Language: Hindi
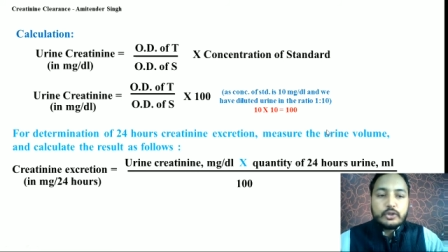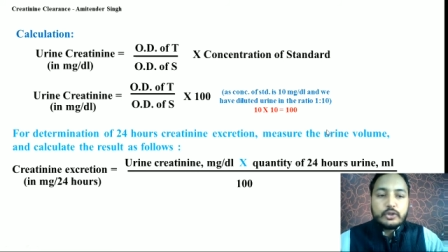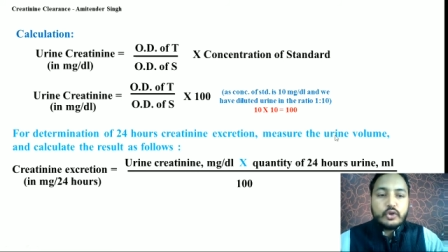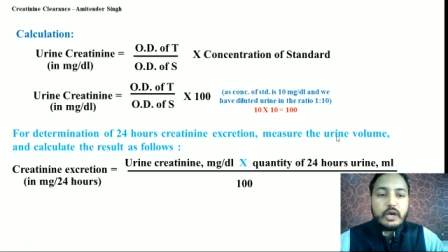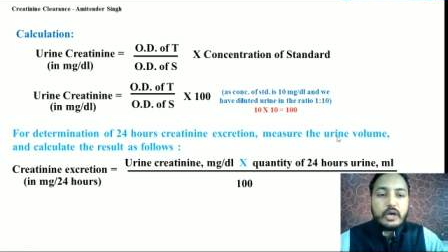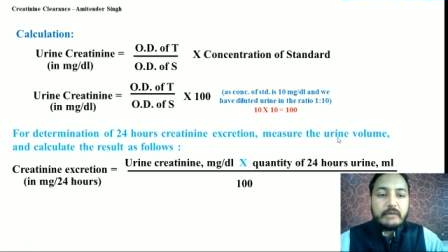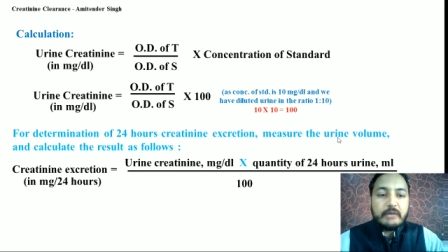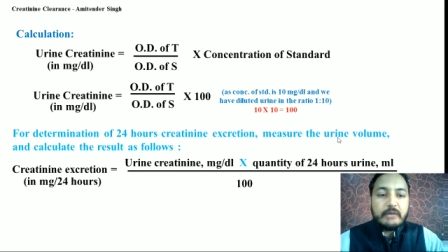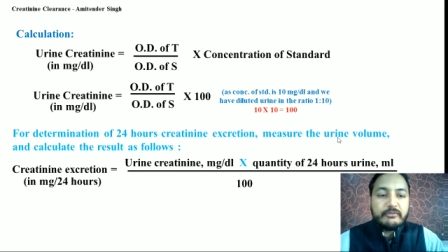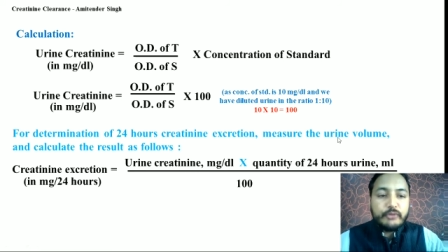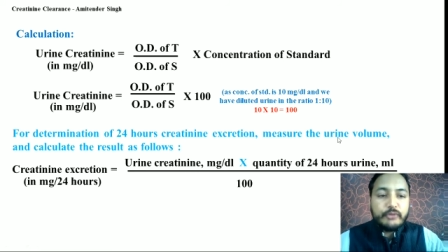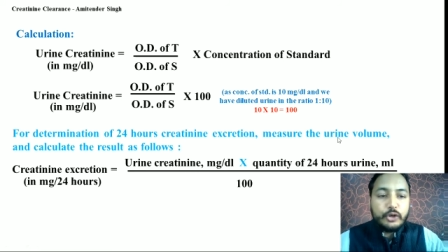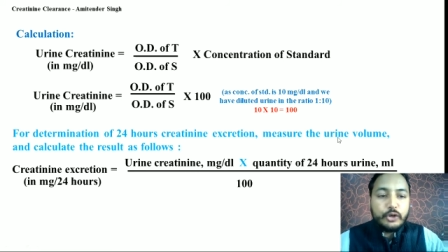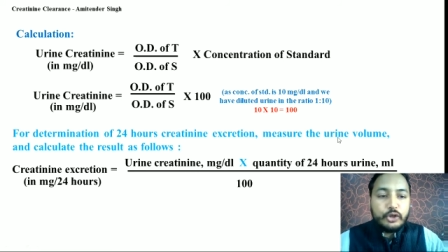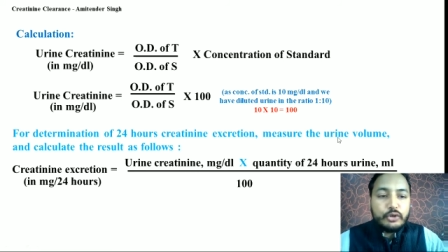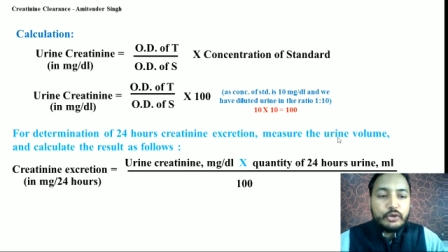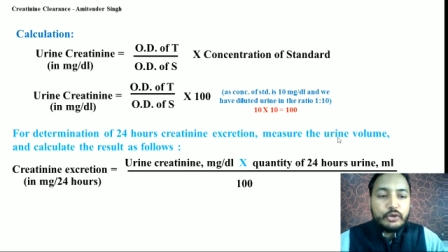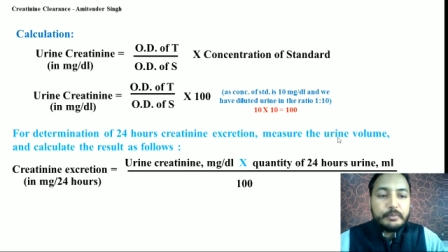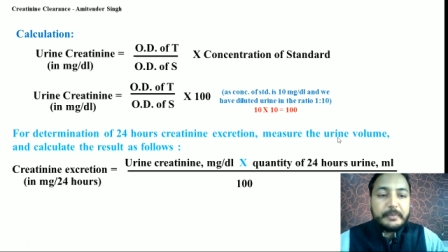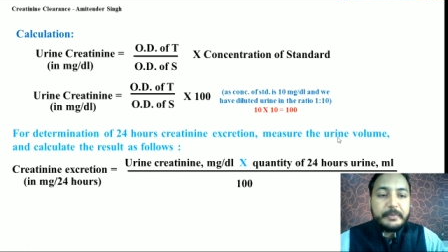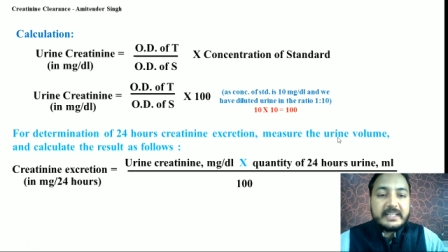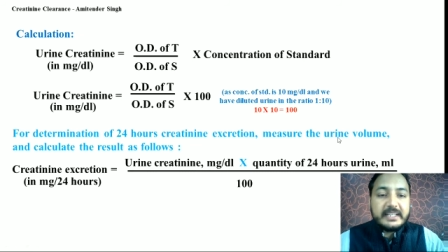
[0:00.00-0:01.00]
तो हम
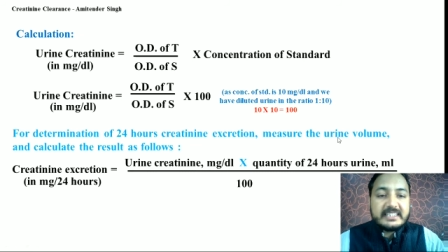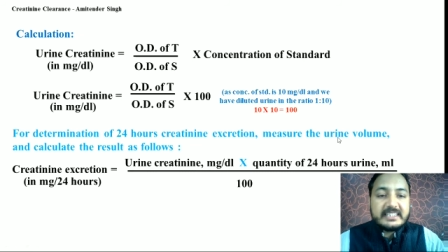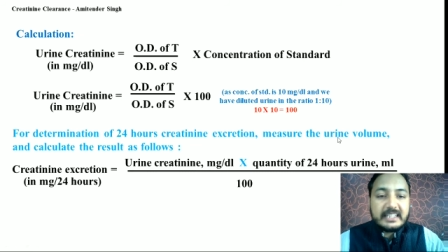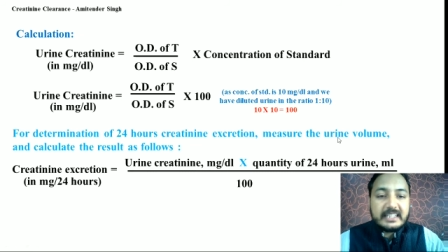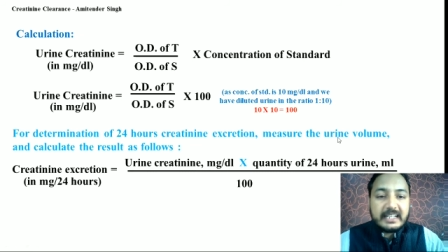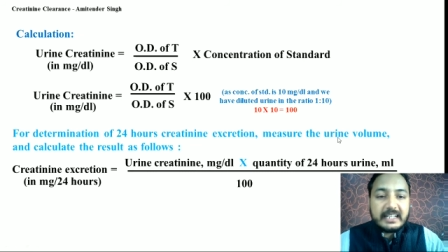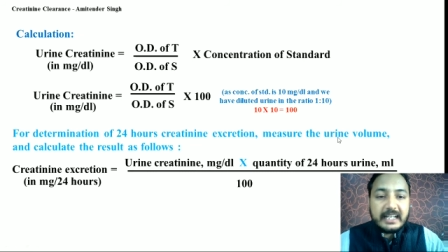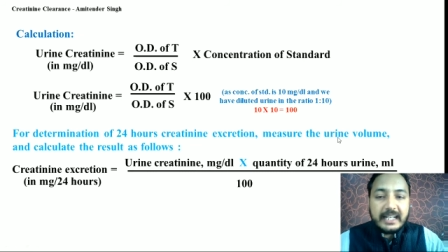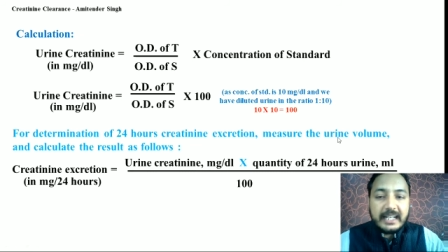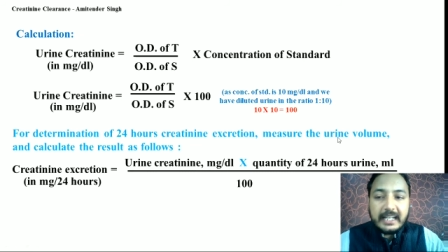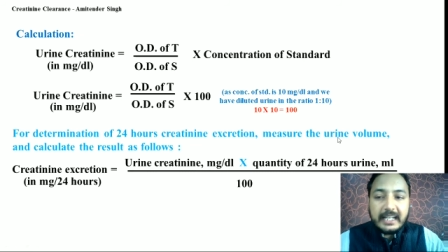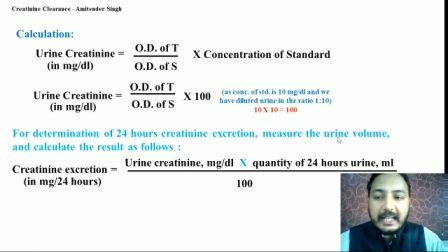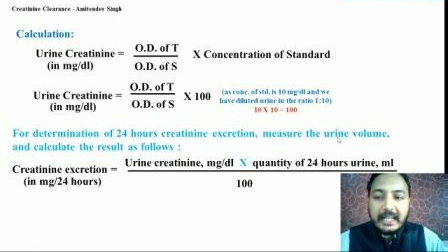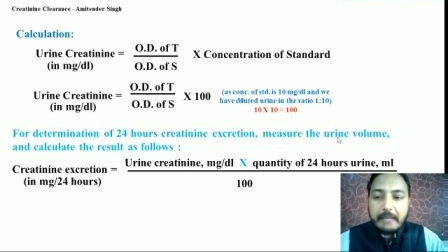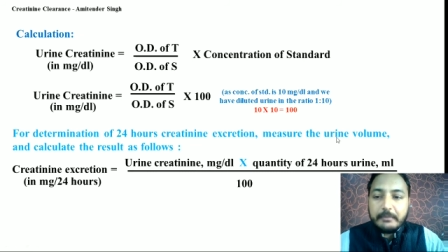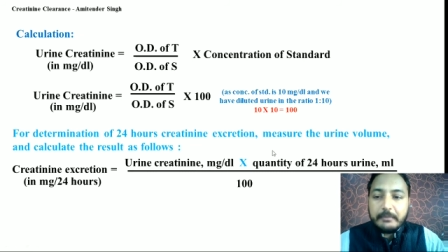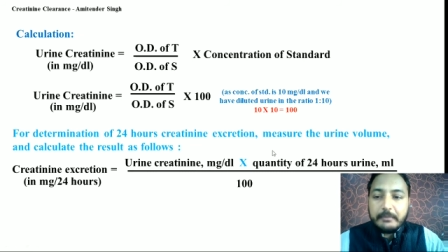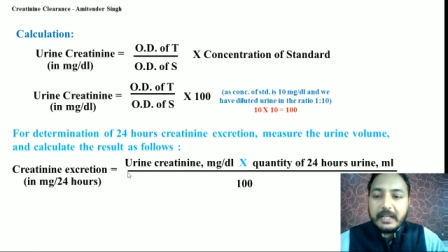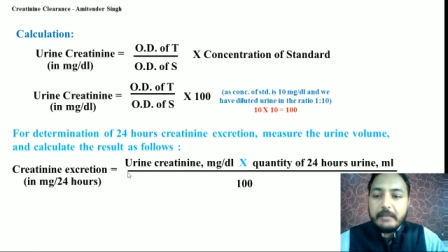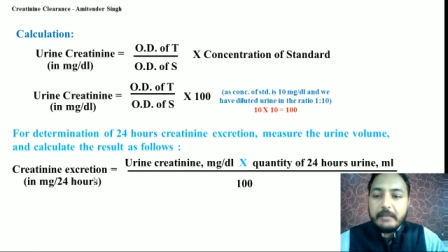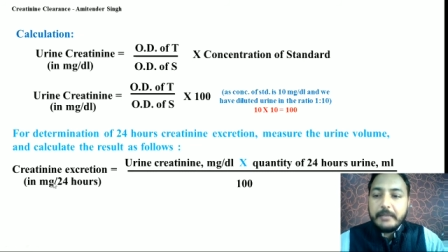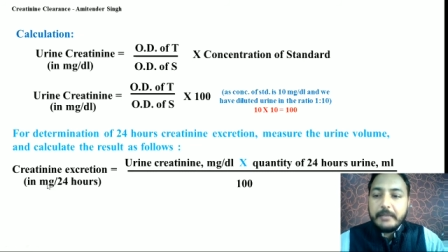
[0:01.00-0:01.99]
वॉल्यूम मेजर करेंगे
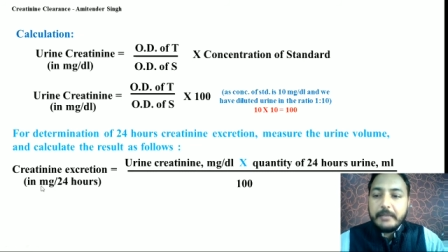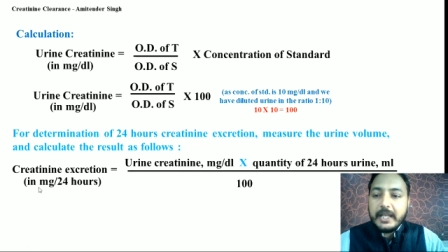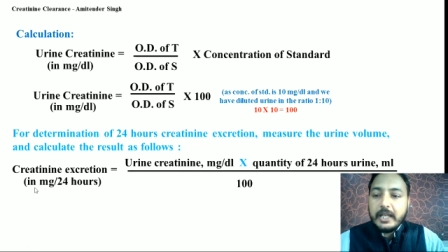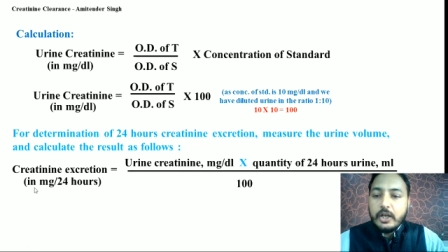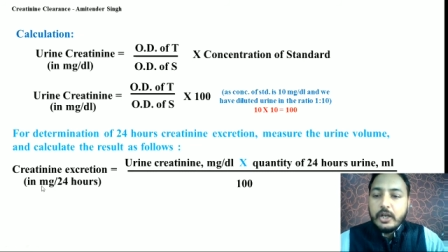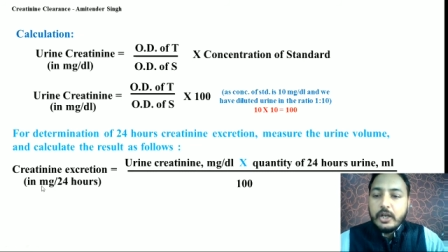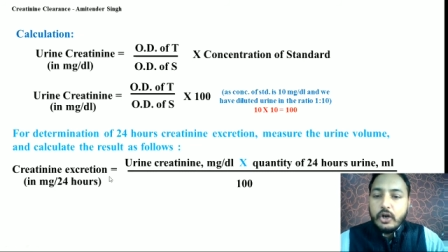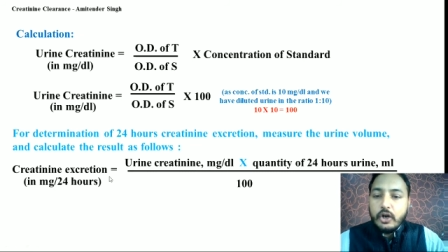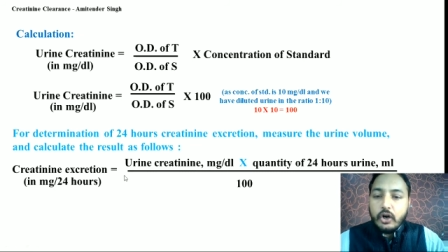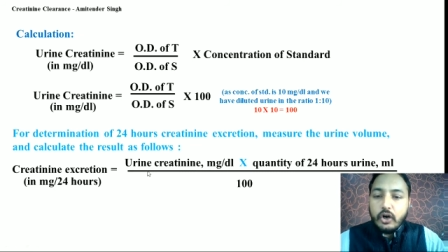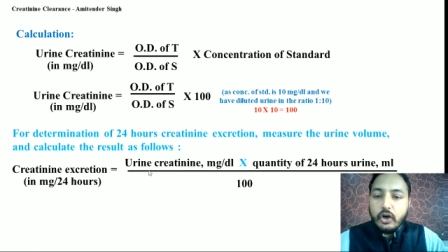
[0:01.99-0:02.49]
एमएल में